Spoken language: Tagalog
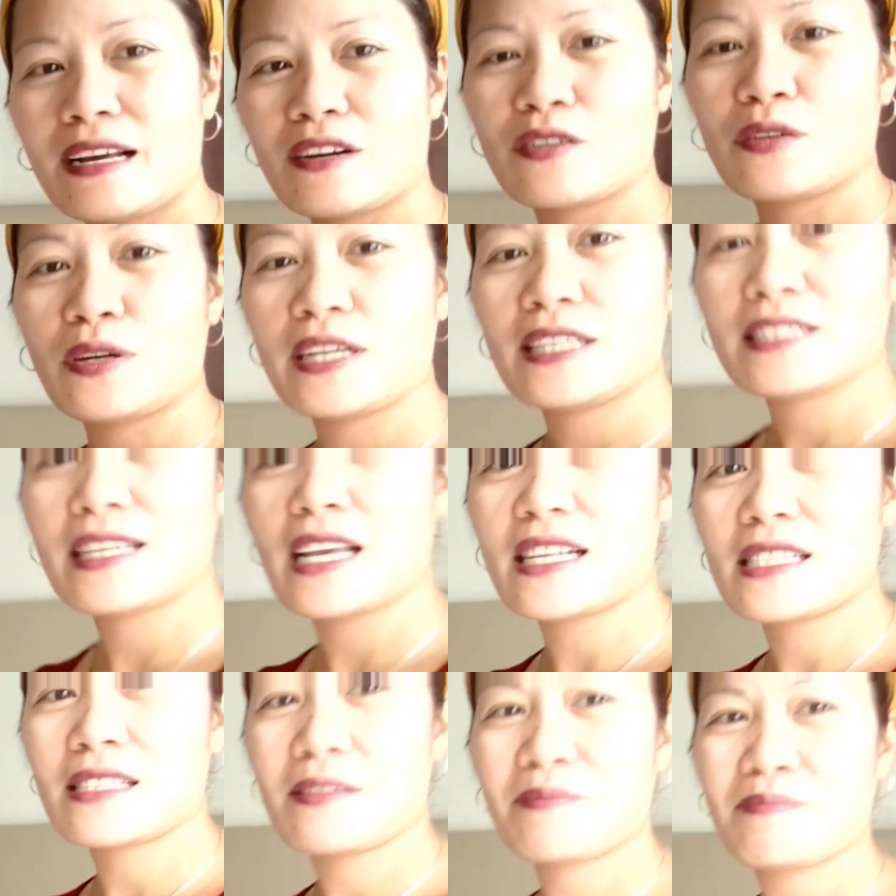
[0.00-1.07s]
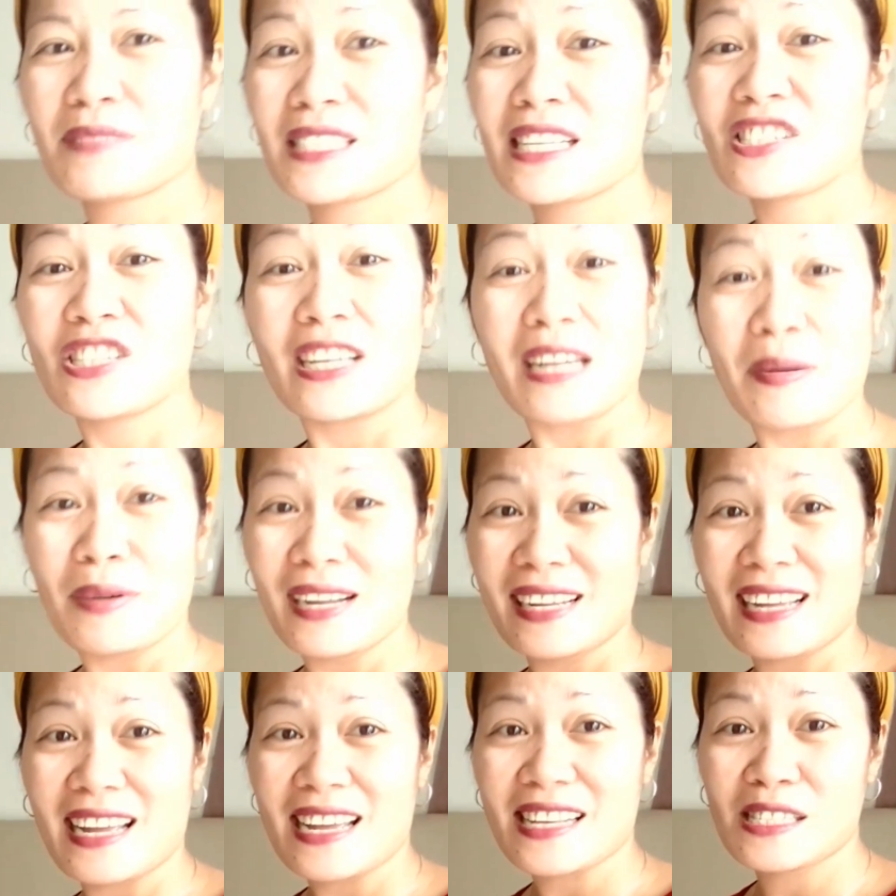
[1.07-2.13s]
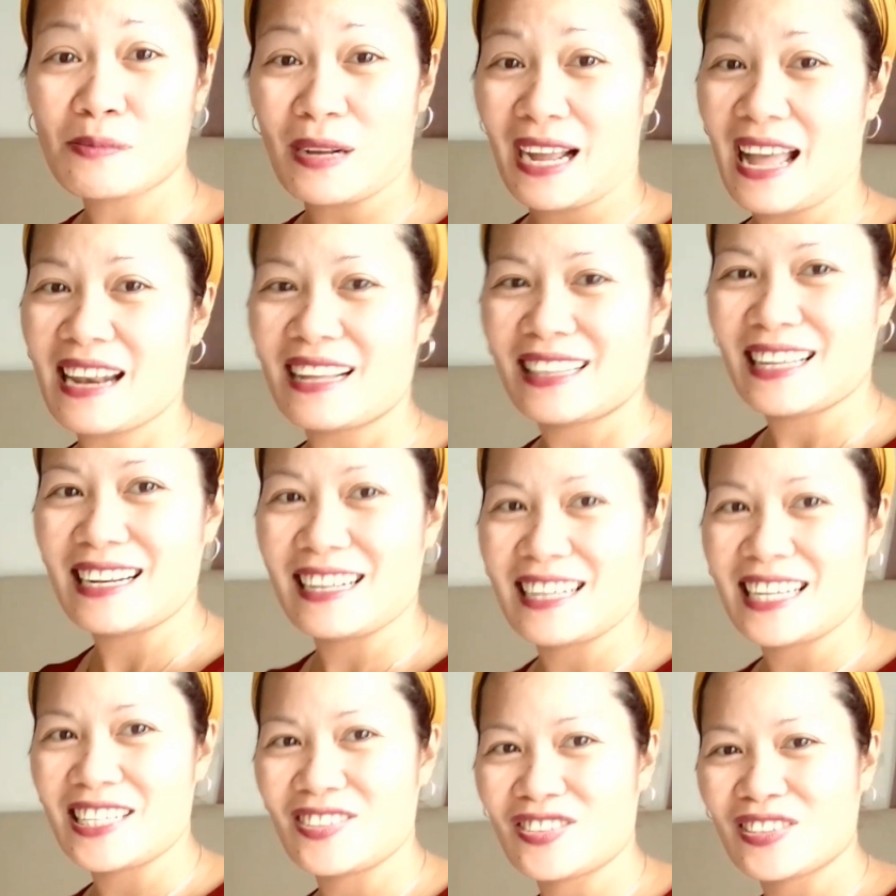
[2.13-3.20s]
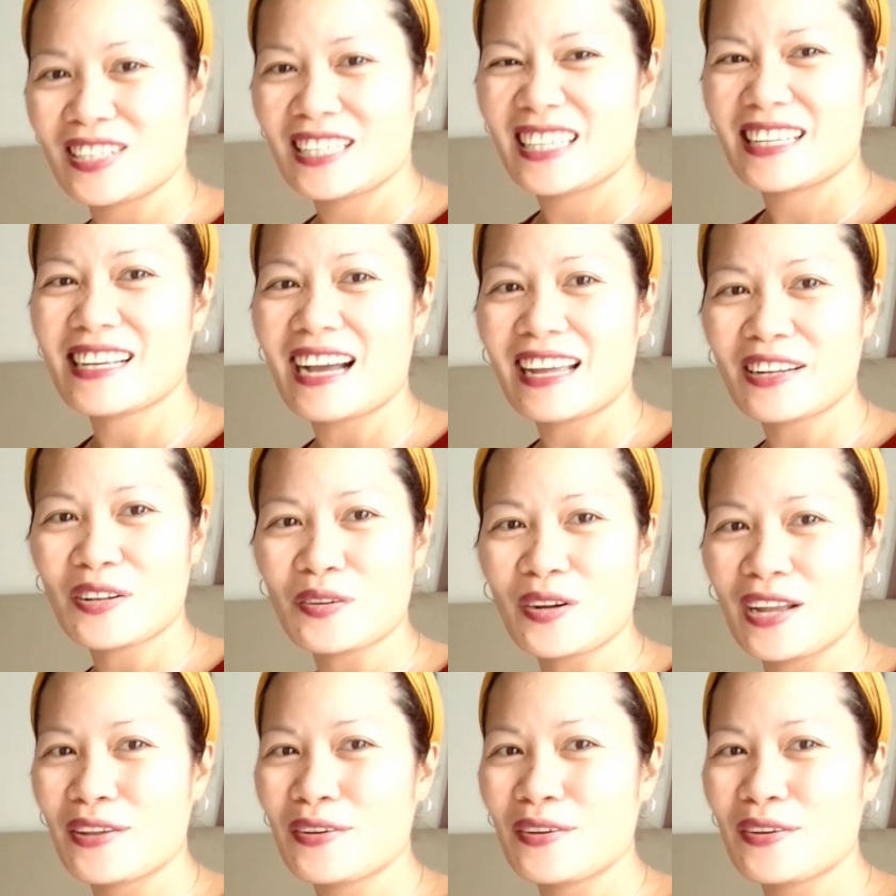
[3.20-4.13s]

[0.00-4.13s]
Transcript: higaan ko. Ayun guys, pasensya na mga guys, makala talaga yung higaan ko